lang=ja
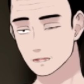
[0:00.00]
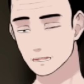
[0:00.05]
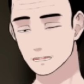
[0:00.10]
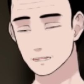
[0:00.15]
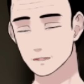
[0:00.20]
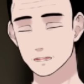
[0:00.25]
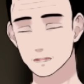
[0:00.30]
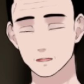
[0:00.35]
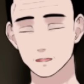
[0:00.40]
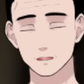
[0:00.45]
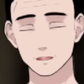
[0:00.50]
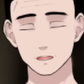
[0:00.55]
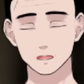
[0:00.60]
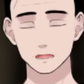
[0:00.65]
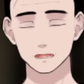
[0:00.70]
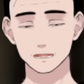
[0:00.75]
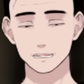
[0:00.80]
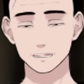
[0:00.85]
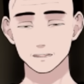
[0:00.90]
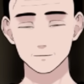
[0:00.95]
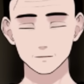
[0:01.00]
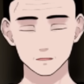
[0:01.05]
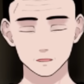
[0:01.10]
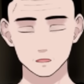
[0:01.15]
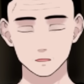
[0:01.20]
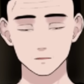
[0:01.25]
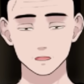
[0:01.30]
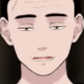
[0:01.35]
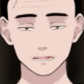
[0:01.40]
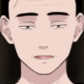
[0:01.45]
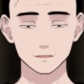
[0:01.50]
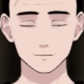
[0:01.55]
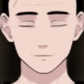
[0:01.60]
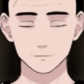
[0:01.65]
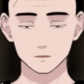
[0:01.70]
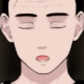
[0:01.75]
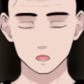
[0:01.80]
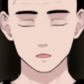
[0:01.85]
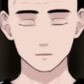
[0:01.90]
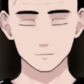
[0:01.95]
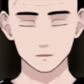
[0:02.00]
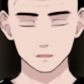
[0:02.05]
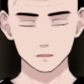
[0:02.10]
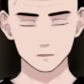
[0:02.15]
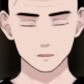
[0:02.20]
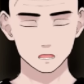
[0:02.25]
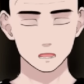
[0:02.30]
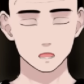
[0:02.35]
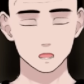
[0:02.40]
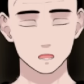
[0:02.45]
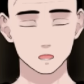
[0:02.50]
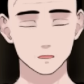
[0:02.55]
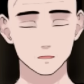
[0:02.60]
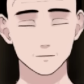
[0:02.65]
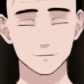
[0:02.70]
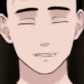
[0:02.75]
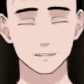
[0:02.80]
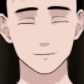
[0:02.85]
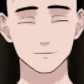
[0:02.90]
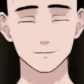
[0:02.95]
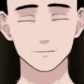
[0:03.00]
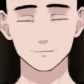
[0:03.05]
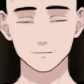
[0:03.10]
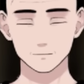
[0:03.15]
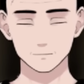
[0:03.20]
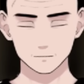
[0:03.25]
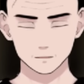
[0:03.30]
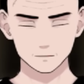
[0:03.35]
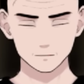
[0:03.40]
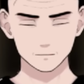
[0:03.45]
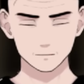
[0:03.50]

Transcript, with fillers: でもそれだと、もう、朗読になっちゃうんだよね。